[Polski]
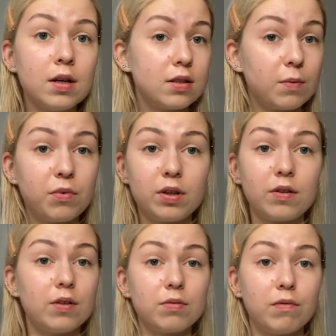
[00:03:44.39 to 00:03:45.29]
Zajmuje to
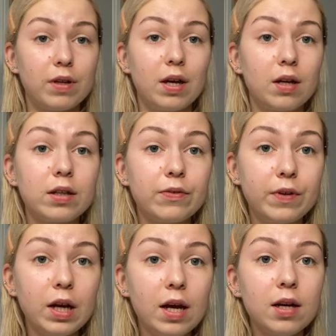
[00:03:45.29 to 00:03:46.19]
dosłownie
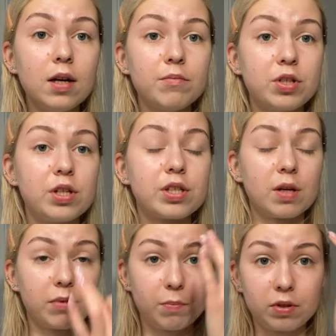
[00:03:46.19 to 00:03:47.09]
chwilę,
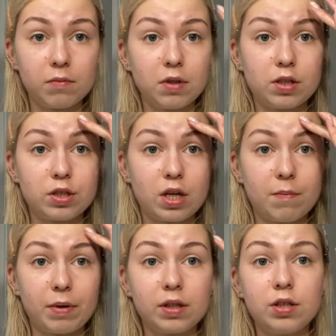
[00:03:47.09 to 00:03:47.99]
przyczesam to potem jeszcze
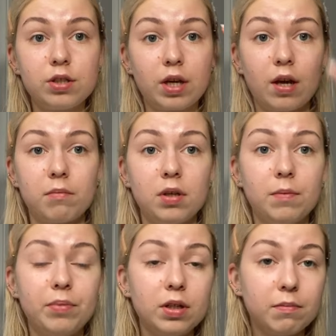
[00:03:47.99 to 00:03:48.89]
patyczkiem i
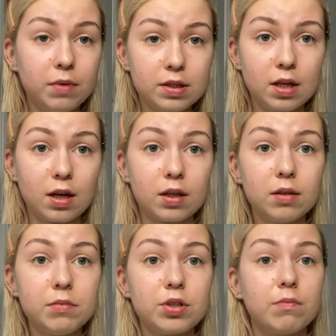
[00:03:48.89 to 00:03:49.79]
płynem
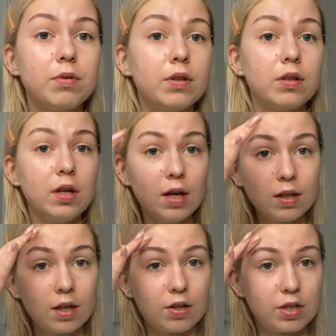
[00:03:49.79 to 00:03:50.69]
micelarnym, żeby
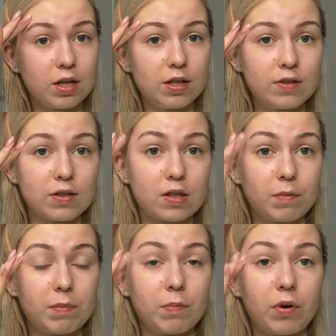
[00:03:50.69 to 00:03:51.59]
ten żel nie został
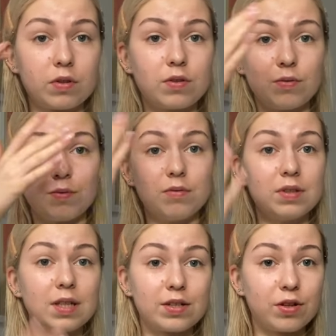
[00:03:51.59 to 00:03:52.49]
mi po prostu
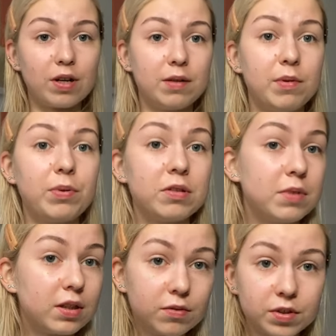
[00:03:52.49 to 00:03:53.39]
na czole, bo potem
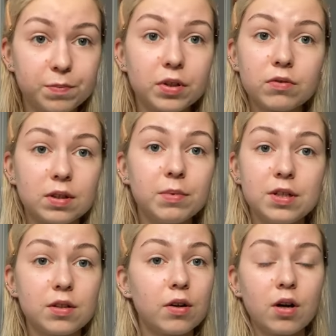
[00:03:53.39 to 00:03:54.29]
jak nałożę podkład
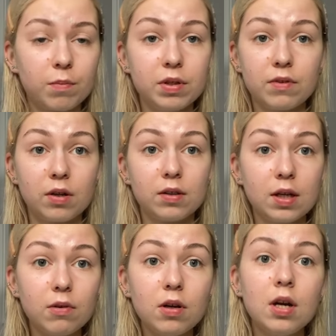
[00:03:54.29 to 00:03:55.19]
będzie to okropnie
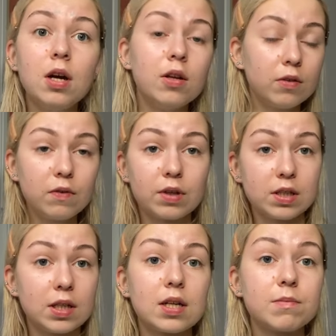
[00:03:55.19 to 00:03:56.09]
wyglądało. No i
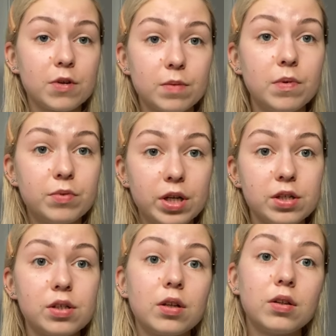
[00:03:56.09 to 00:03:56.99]
właśnie teraz możemy
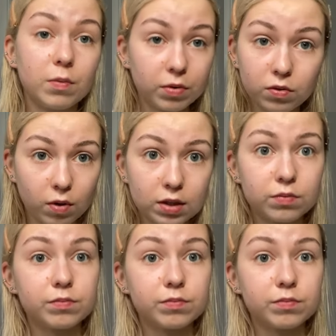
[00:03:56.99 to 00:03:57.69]
przejść do podkładu.